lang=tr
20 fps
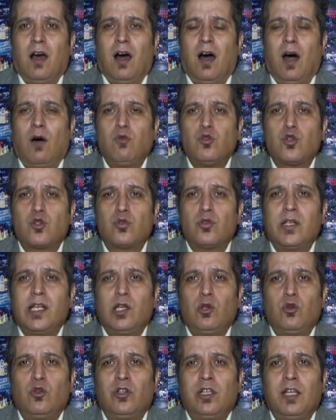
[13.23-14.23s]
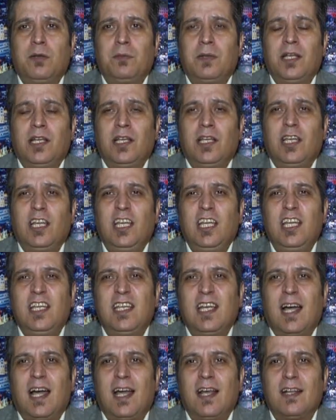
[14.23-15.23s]
Avusturya gündemini
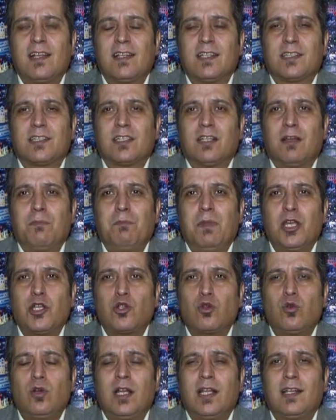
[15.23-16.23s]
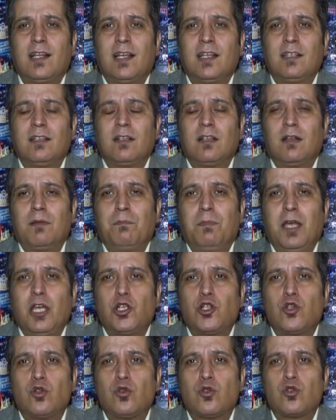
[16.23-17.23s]
2 aydır meşgul eden
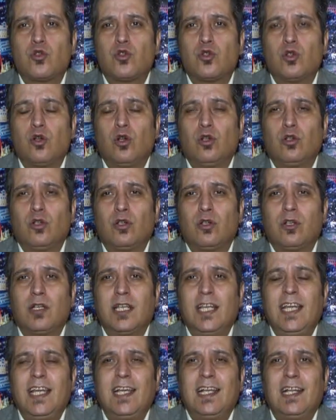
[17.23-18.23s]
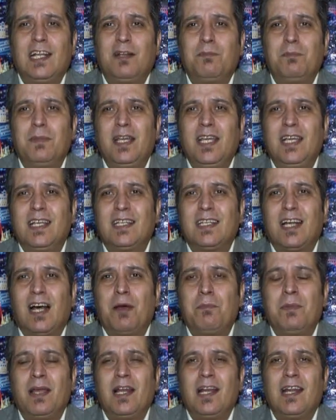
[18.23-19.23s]
500 euroluk iklim
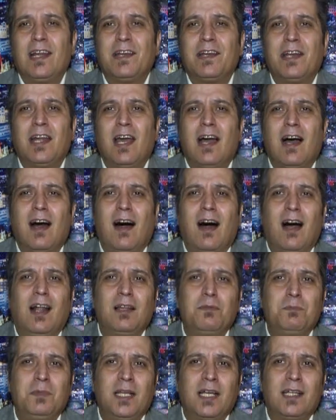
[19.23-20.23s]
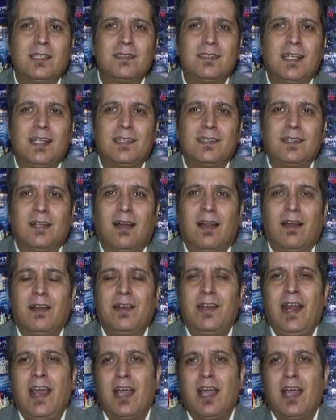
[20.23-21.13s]
ikramiyelerini almayanlar ne